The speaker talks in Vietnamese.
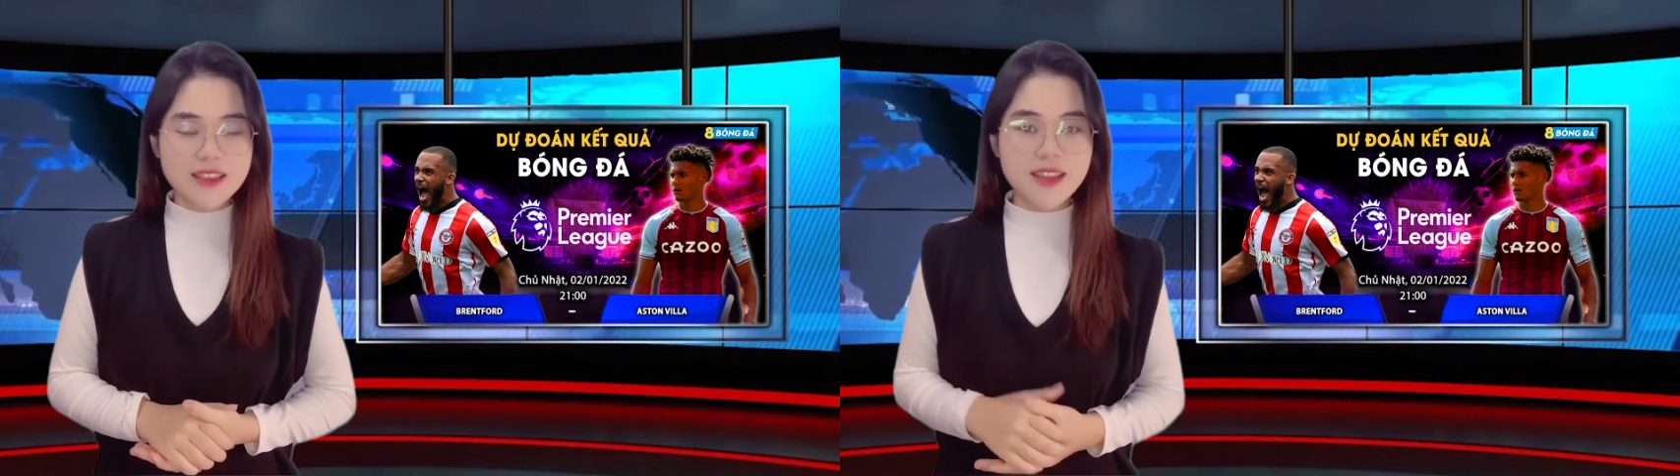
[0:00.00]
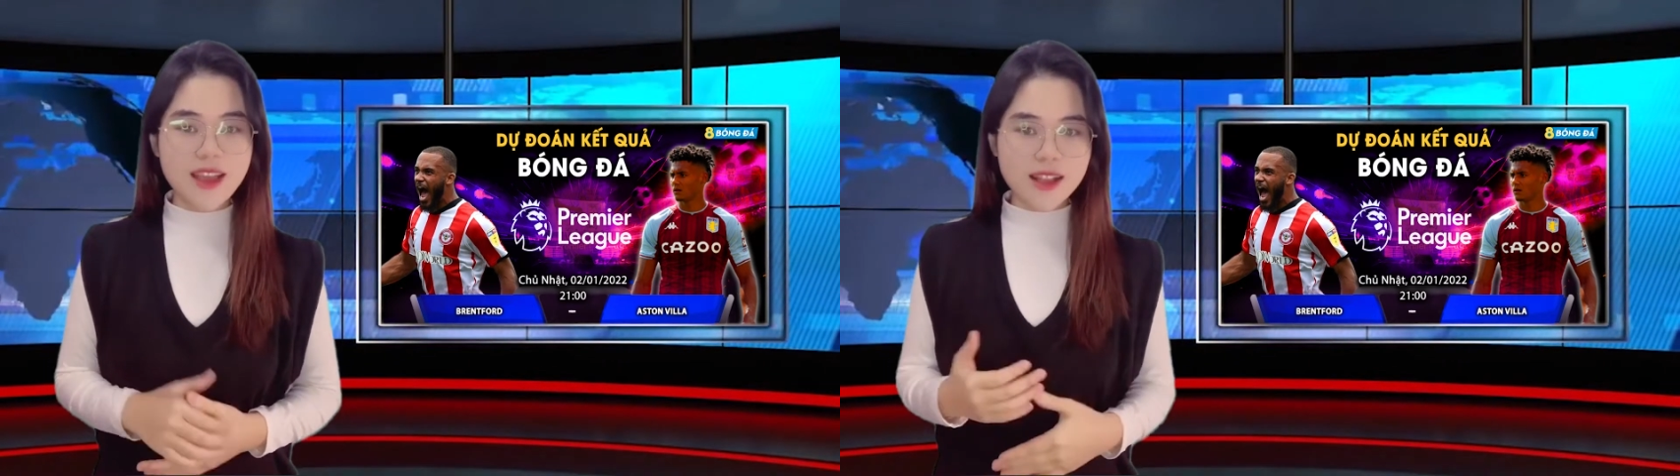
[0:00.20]

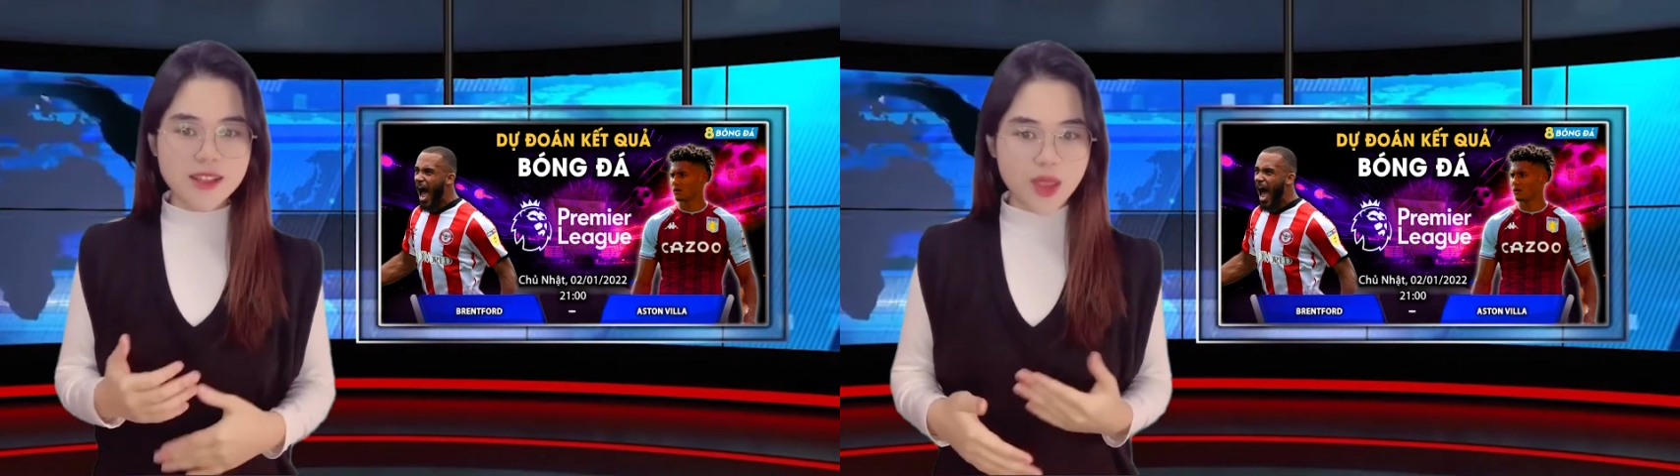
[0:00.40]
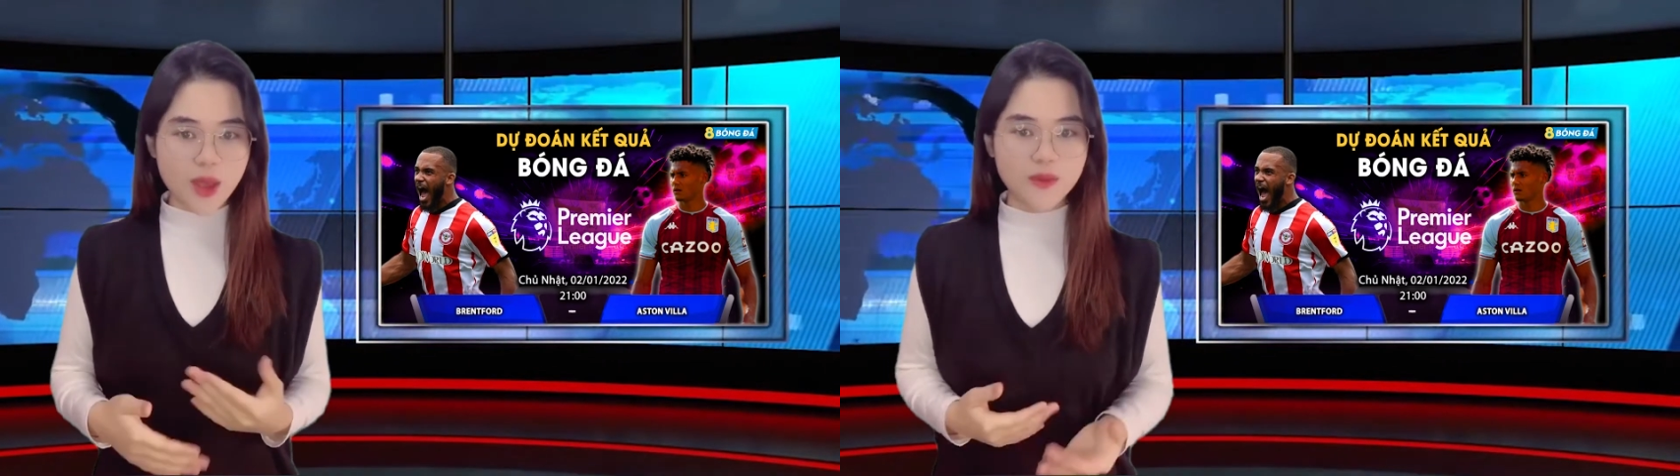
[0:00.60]
giữa
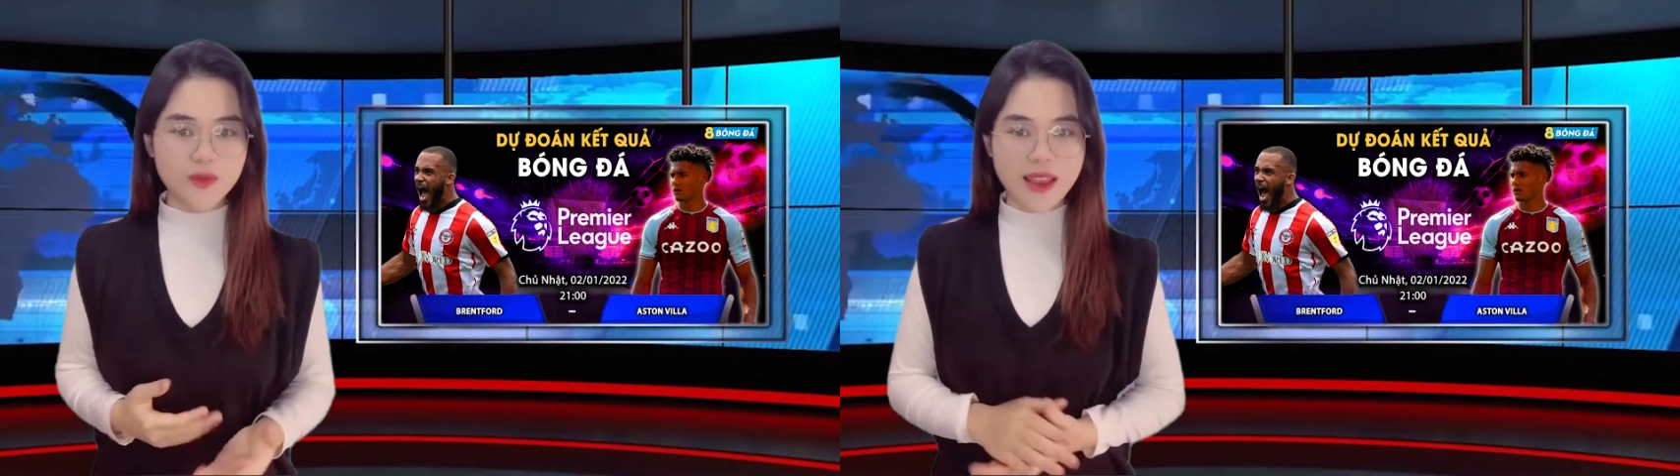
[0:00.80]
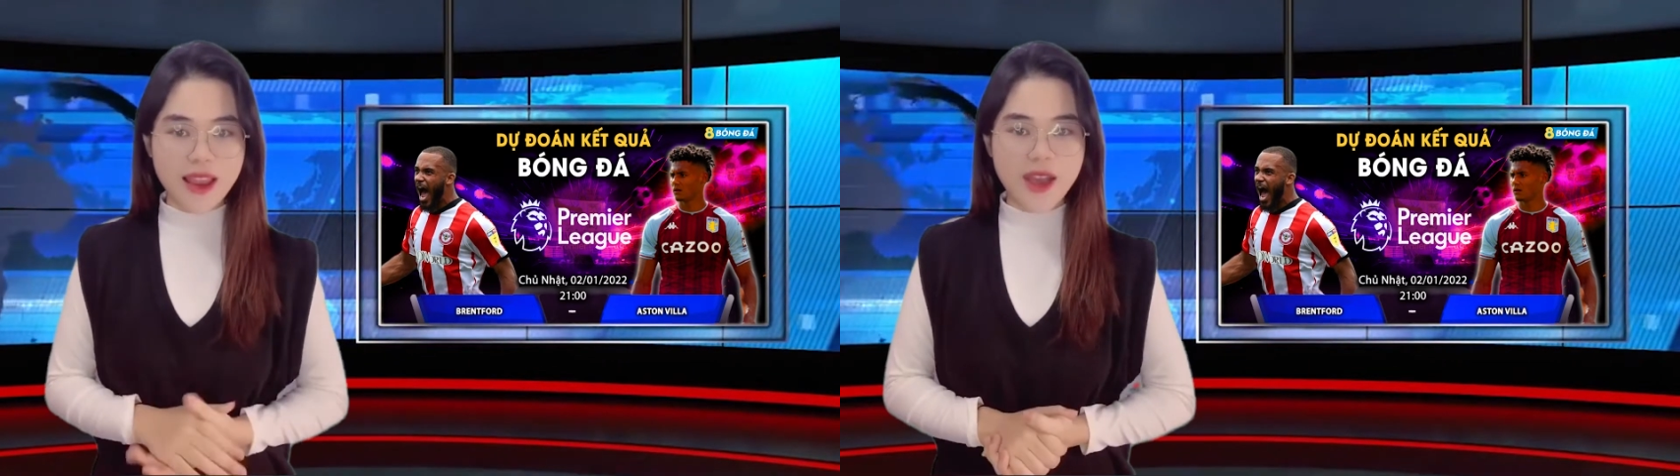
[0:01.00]

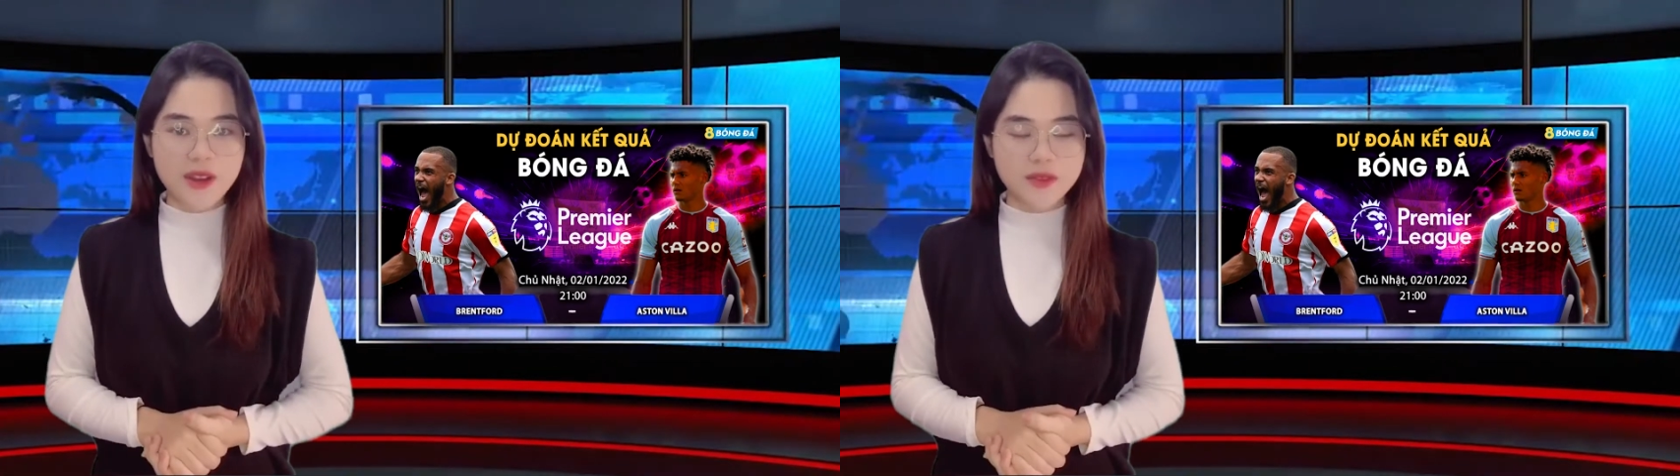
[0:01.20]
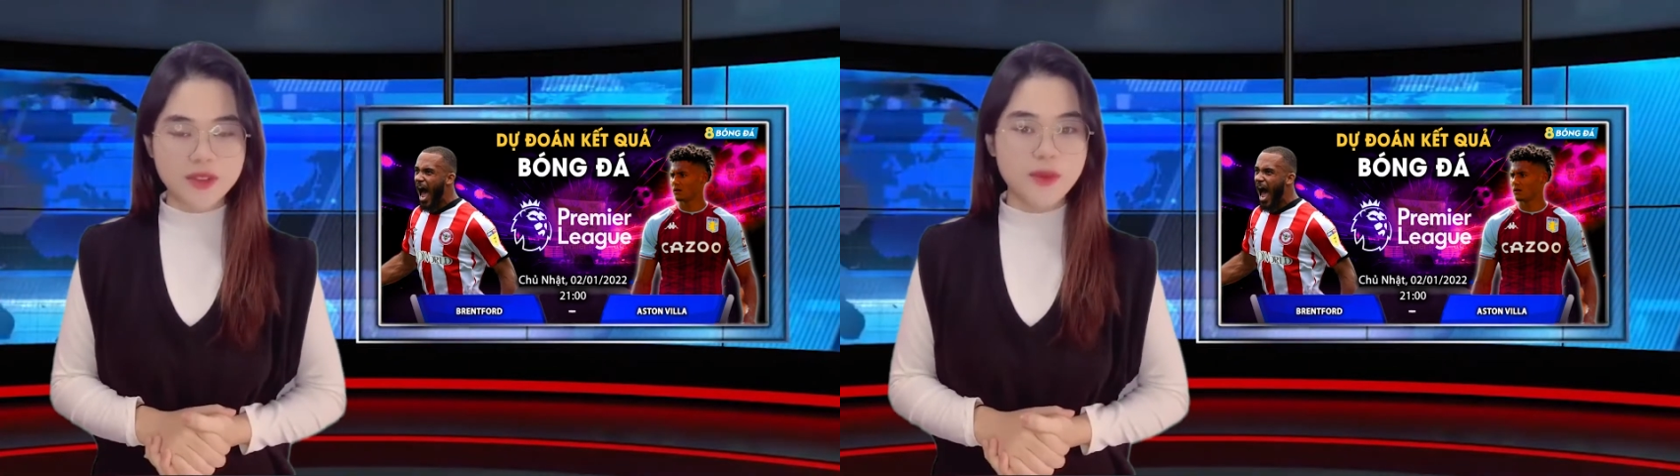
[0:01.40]
Aston
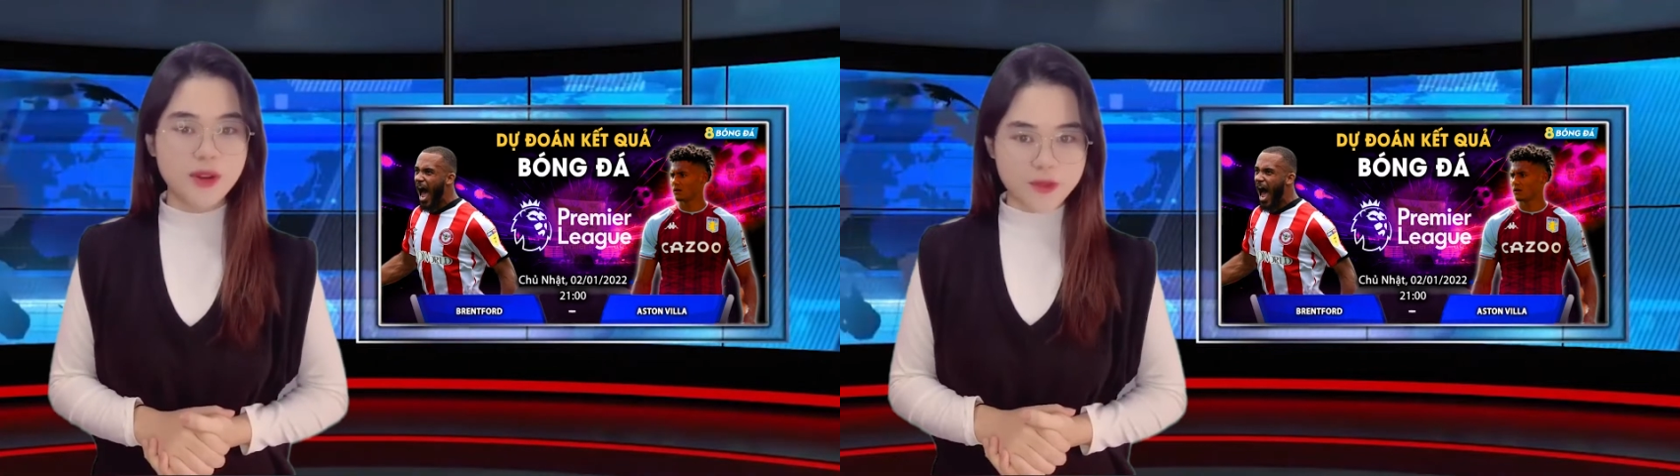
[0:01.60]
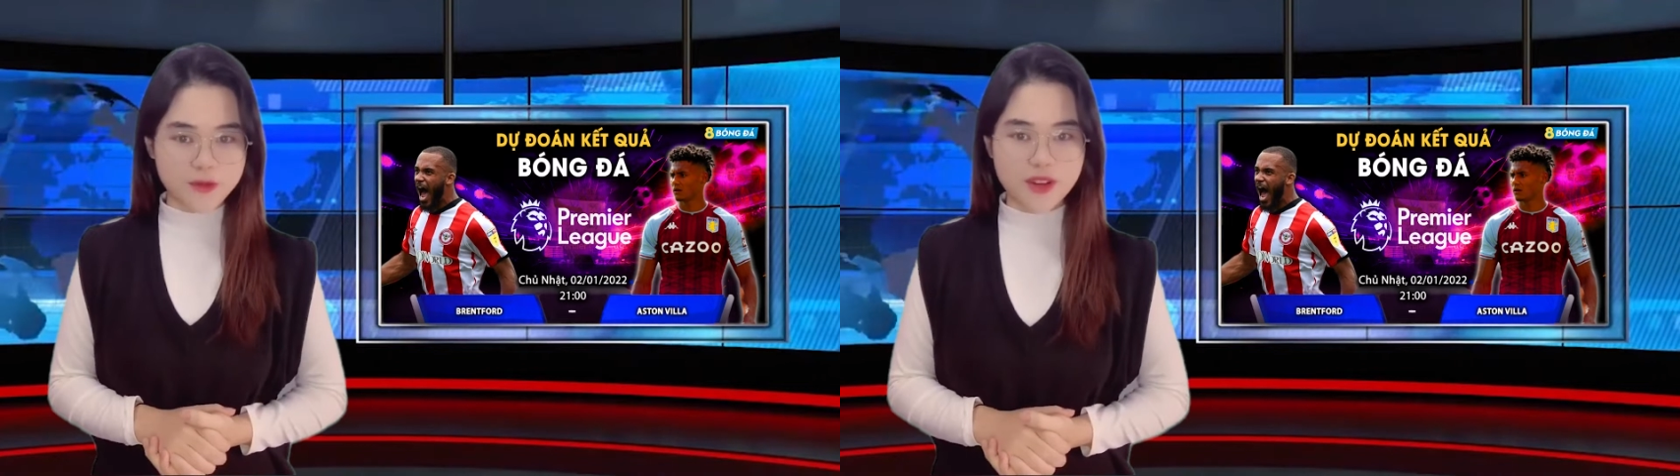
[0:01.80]
Villa với
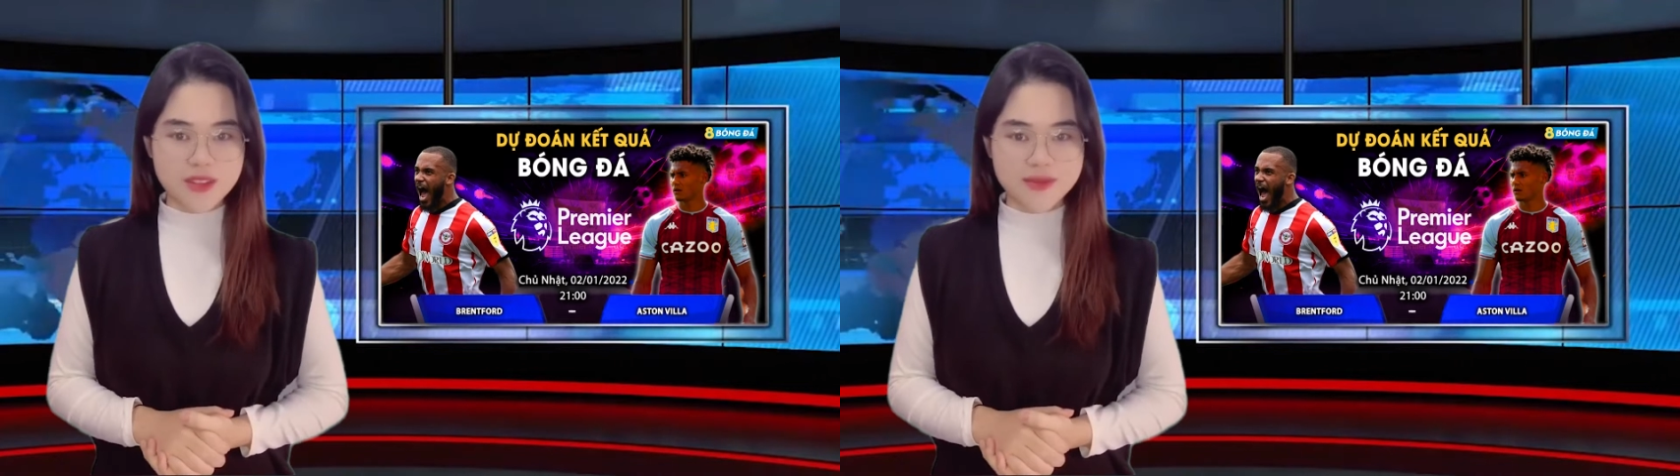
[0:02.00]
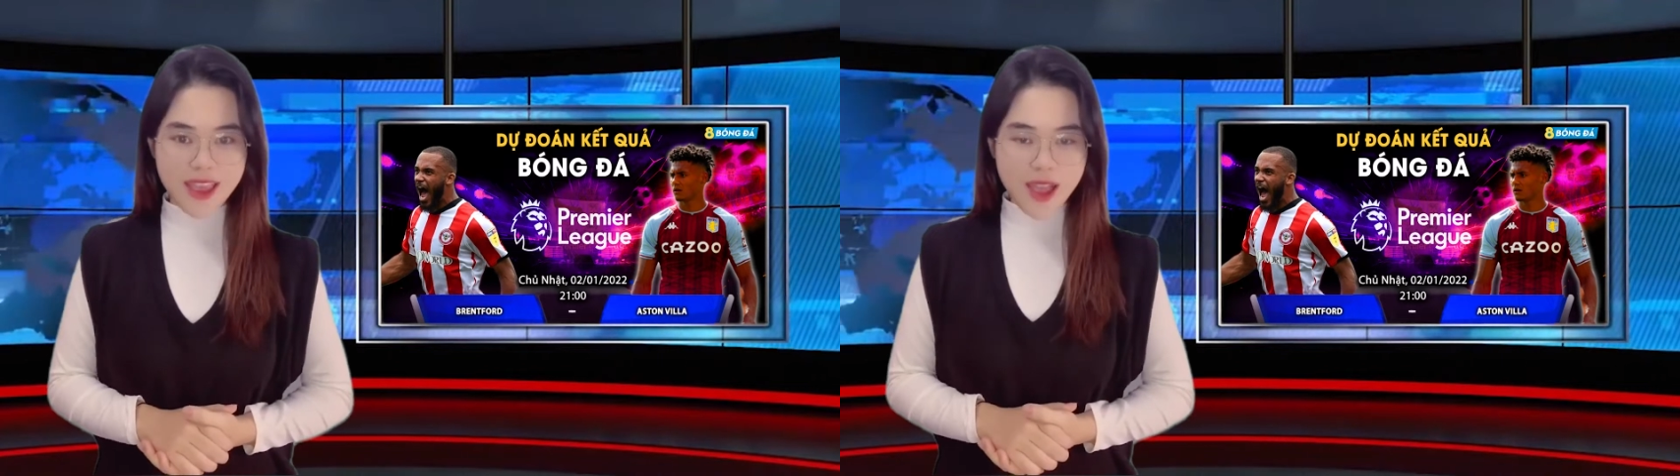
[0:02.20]
Brentford